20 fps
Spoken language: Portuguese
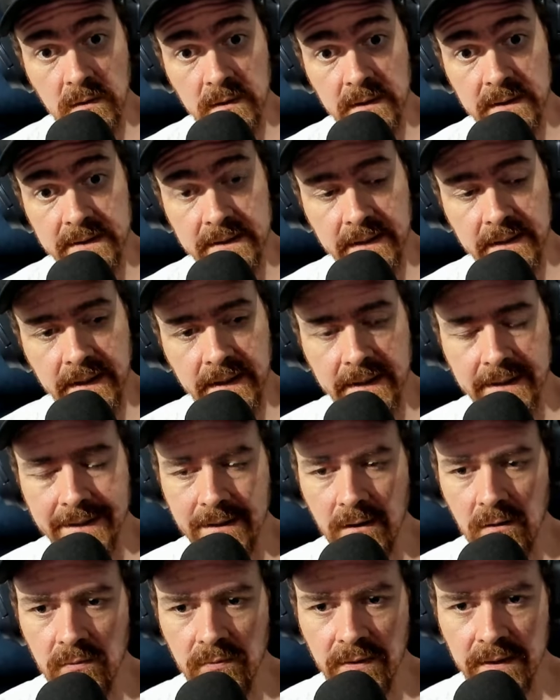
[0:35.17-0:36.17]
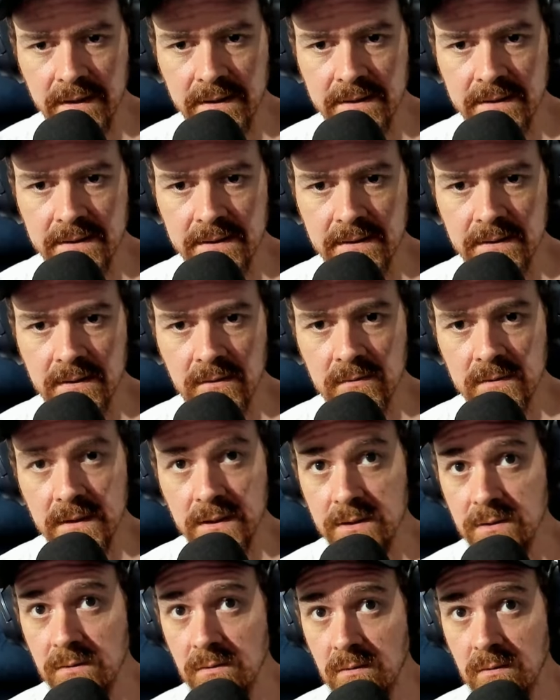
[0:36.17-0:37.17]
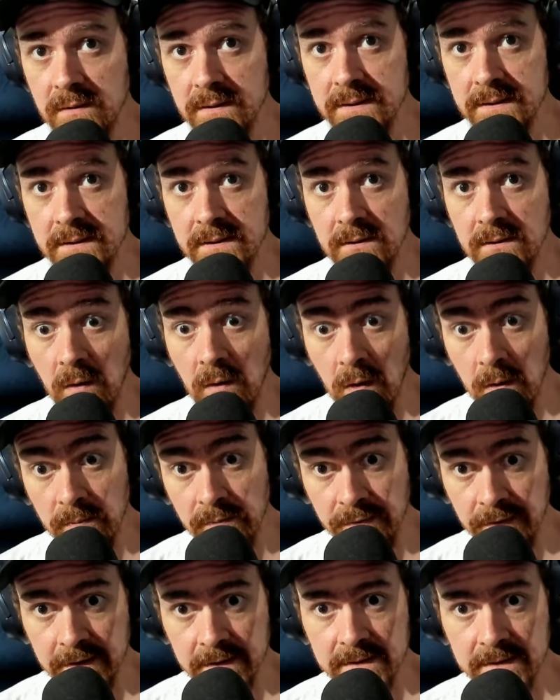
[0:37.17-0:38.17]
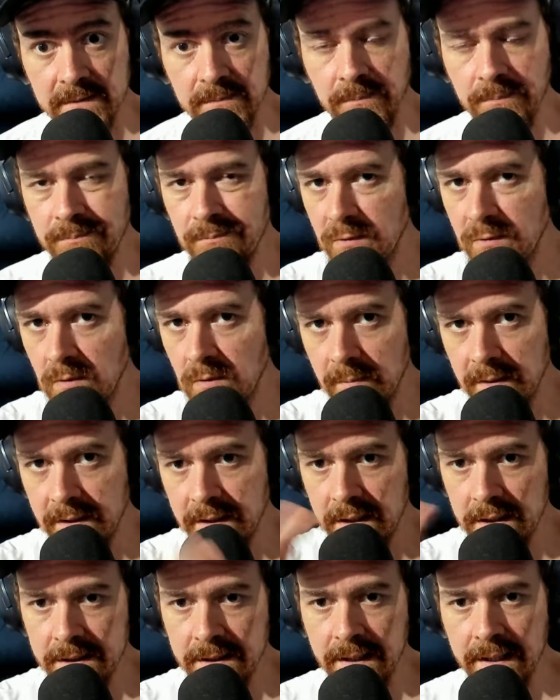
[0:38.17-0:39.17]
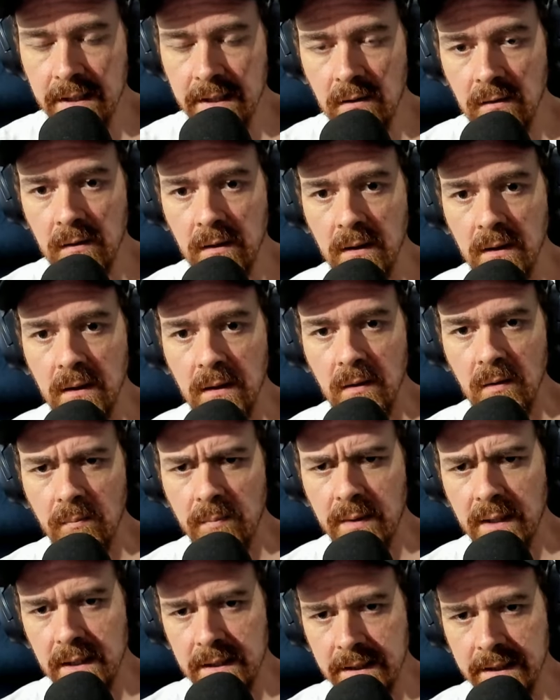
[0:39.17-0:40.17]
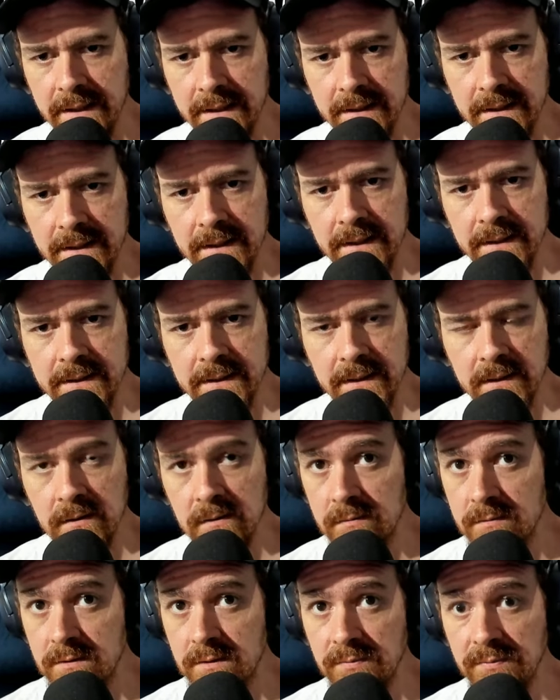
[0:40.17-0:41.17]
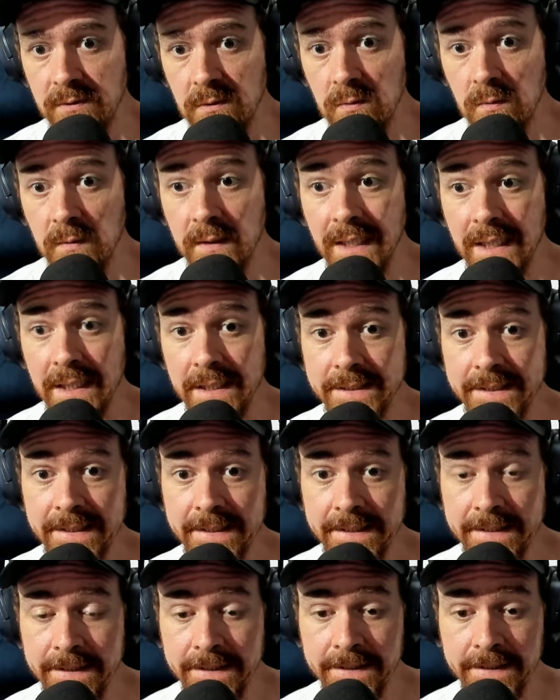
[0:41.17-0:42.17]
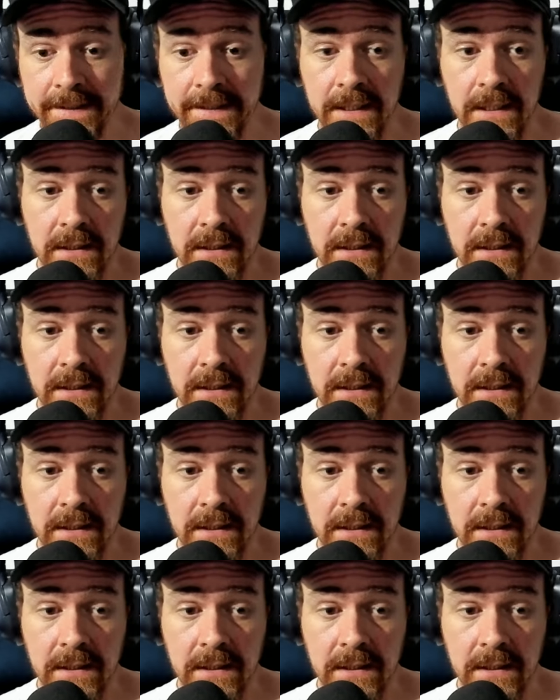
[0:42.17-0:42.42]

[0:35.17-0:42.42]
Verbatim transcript: coisas aqui que talvez não sejam coisas óbvias, de uma maneira geral, para a galera que está tendo dificuldade aqui.